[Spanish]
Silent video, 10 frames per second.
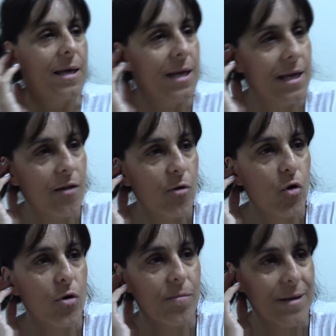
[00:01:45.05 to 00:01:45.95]
Y
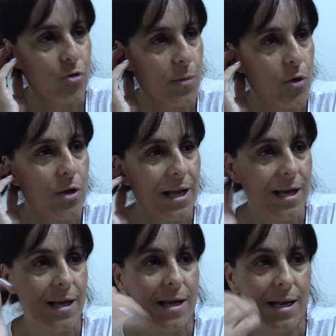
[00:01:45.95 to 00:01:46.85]
luego más o menos
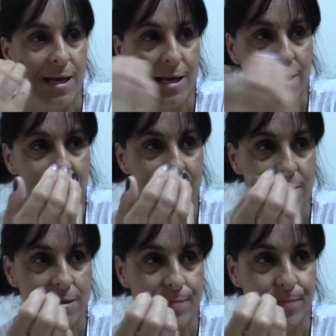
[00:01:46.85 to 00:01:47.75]

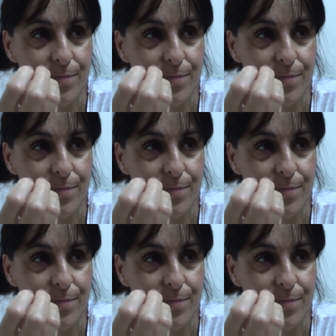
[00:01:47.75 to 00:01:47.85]
las...